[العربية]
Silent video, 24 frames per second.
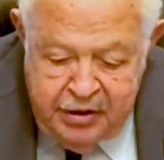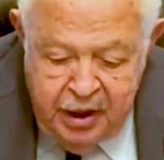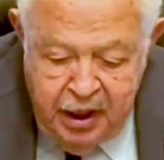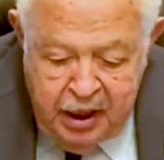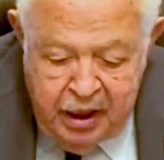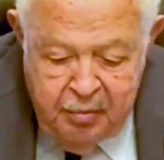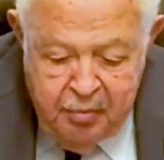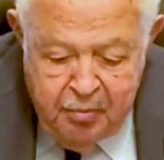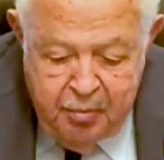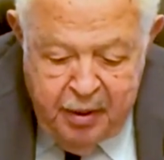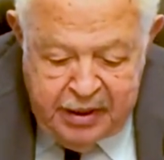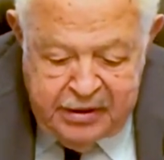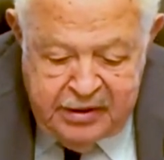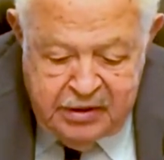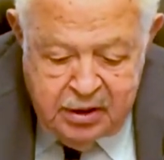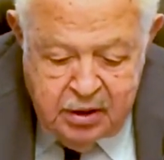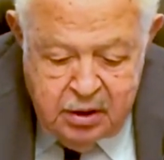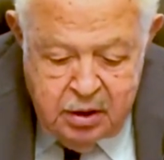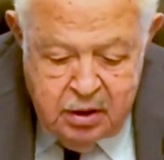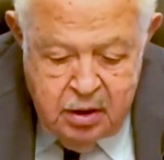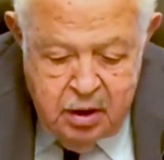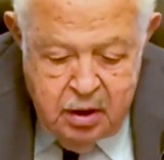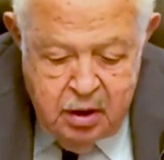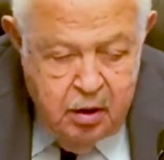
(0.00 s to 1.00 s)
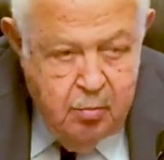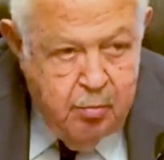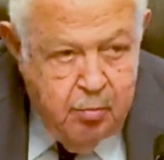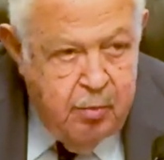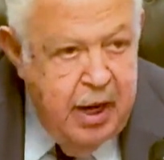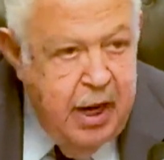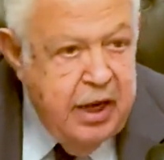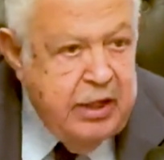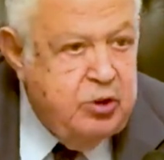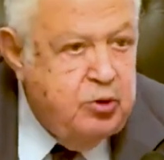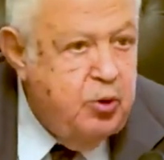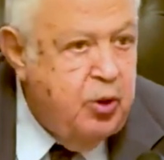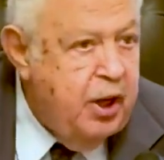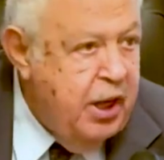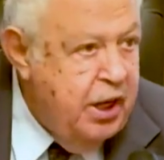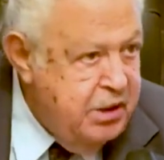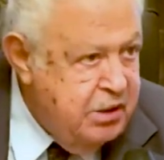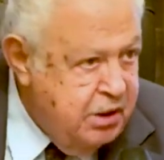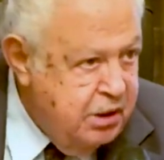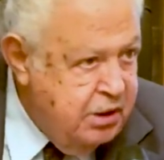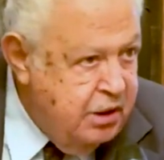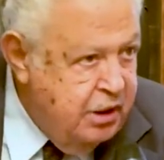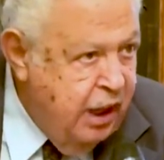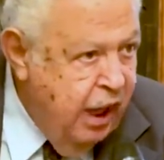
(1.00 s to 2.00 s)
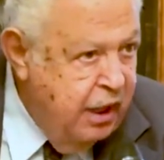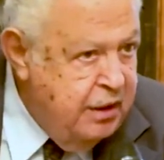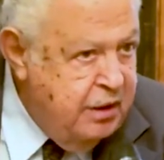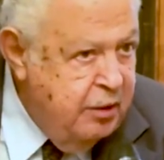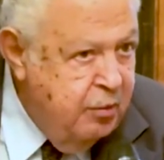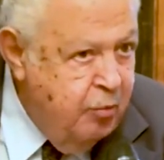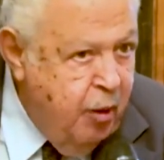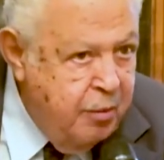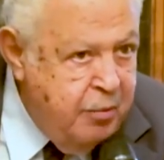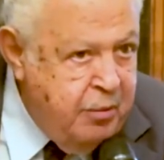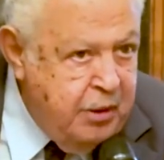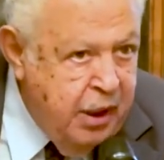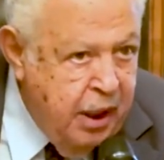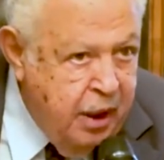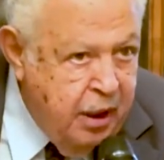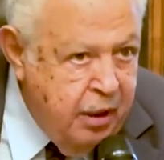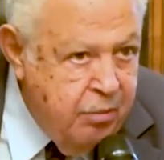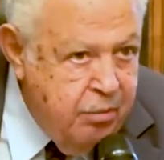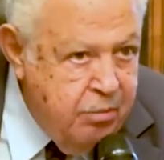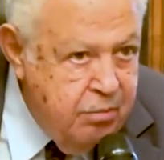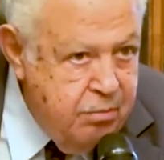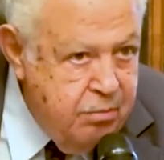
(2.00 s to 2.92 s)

نقيب مصر ما قالش هو رئيس اتحاد المحامين العرب